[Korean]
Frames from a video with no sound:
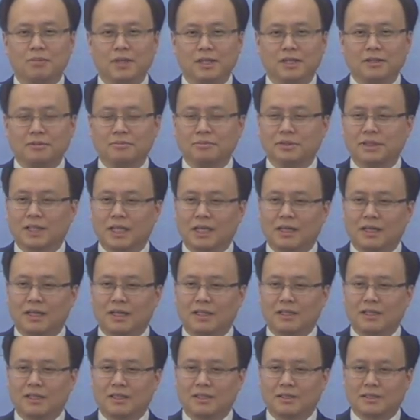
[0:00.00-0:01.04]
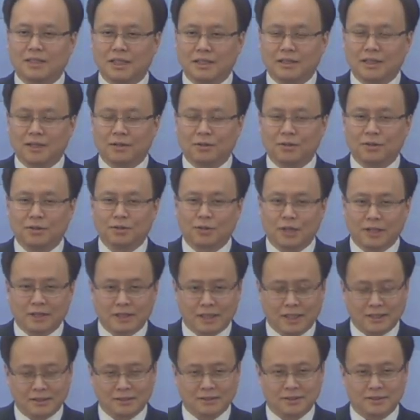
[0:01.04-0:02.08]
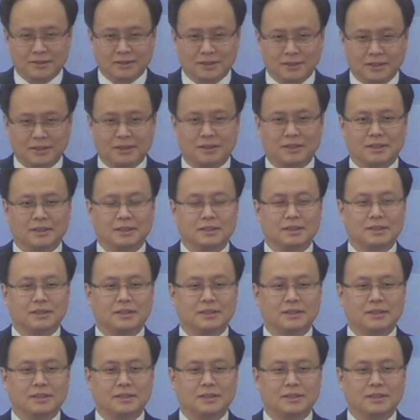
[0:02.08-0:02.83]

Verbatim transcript: 믿음 생활이 제대로 된다는 것을